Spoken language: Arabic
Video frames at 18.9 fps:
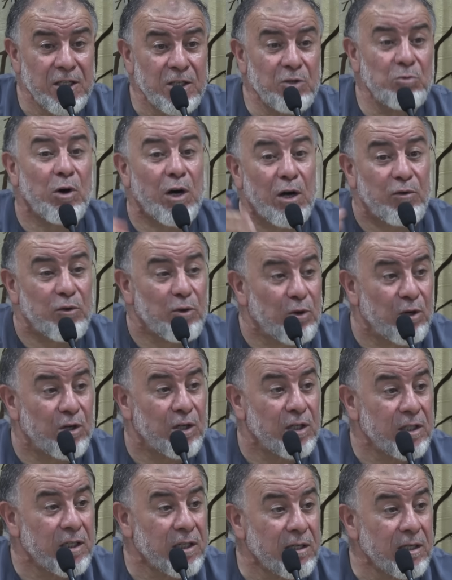
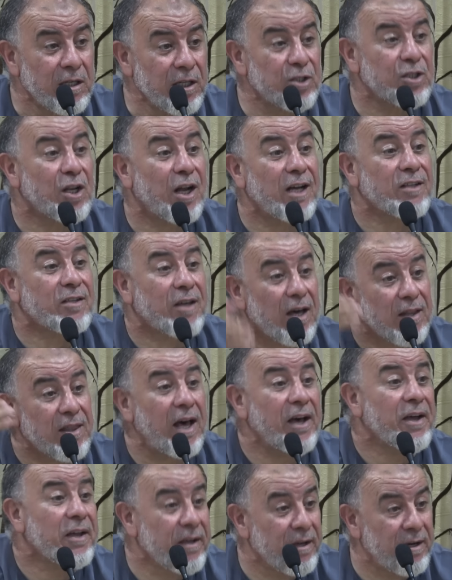يوقفوه اجراءات
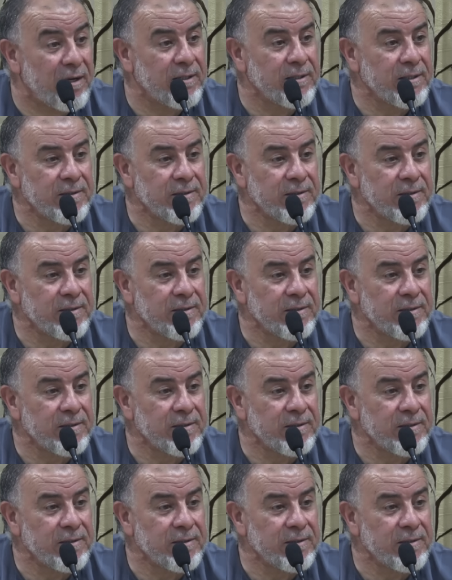قضائيه